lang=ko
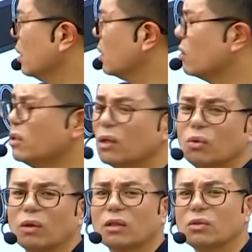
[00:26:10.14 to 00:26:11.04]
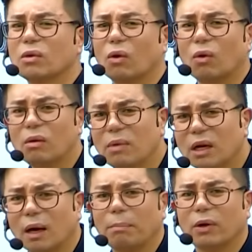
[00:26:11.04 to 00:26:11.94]
이 전쟁통에 속이
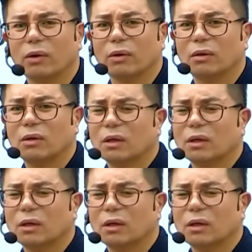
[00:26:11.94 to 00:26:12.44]
얼마나 아파요.